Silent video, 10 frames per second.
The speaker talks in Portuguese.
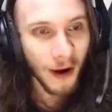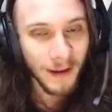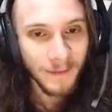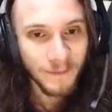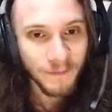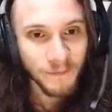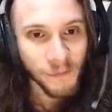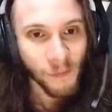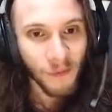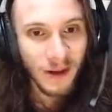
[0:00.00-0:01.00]
Vamos
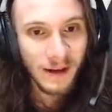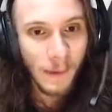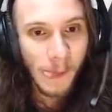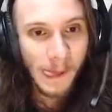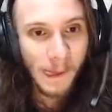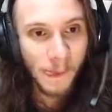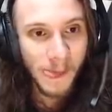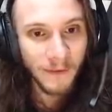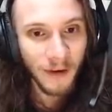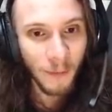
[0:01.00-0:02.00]
entrar no outro.
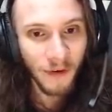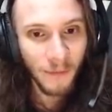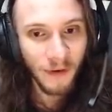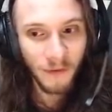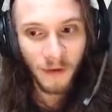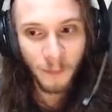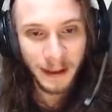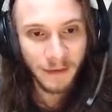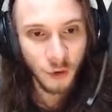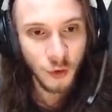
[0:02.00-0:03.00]
Vamos, vamos, vamos, vamos. Pera
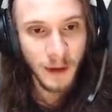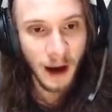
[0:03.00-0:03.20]
aí, vou subir a